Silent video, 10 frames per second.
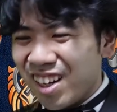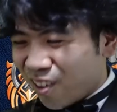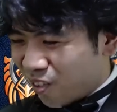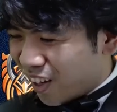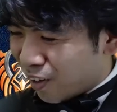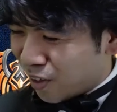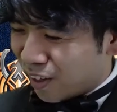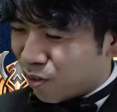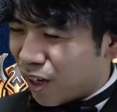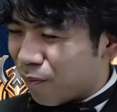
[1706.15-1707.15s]
これなんかさ、
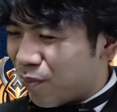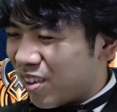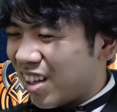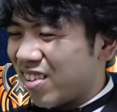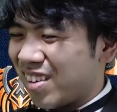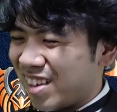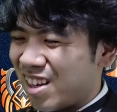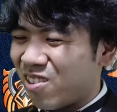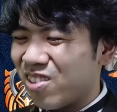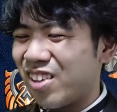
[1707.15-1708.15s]
トランプルだとかさ、
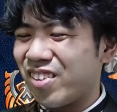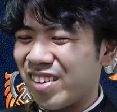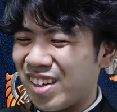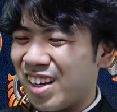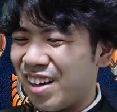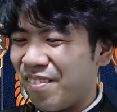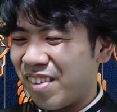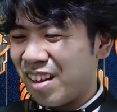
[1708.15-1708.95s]
飛行だとかさ、